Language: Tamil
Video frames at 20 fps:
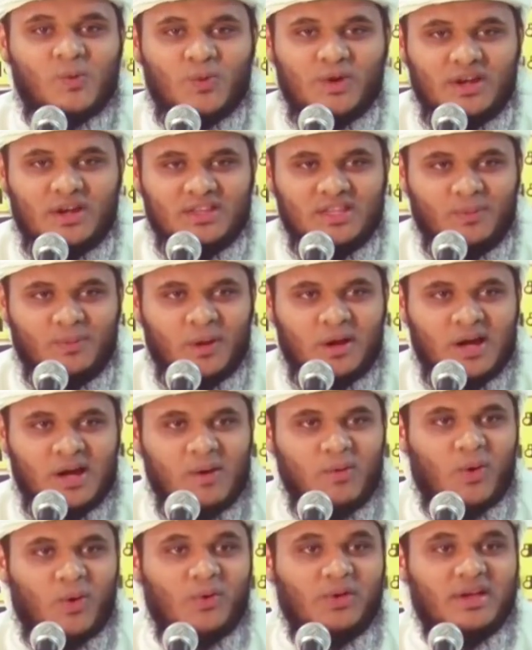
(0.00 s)
உயர்ந்தவர்
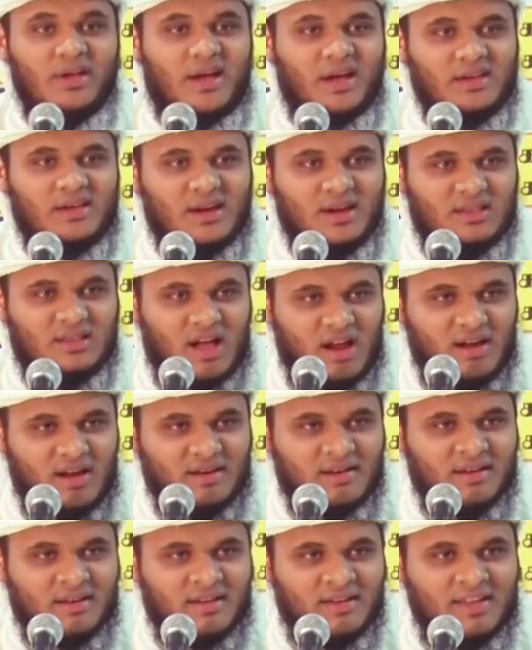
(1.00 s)
அவருடைய கையில் தான்
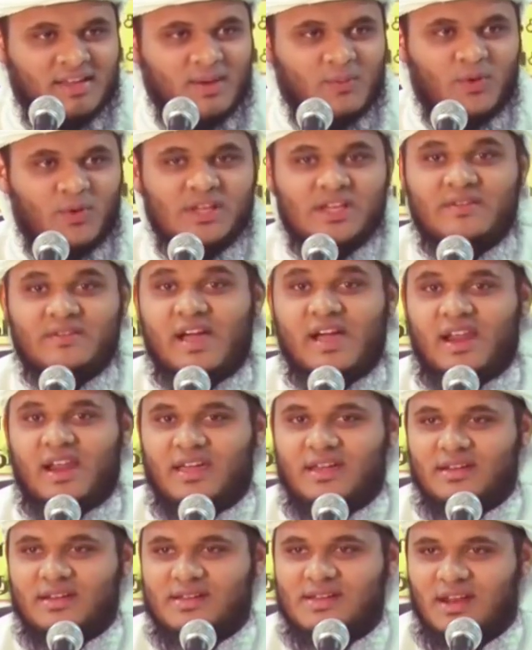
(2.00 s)
எம்முடைய வேலை
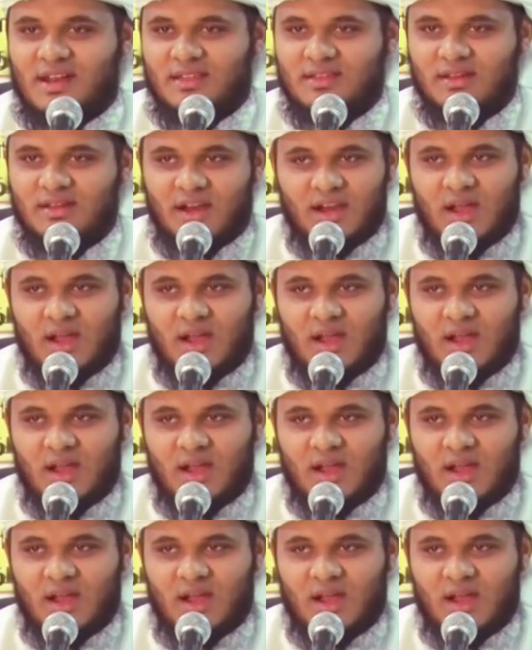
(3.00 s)
இருக்கிறது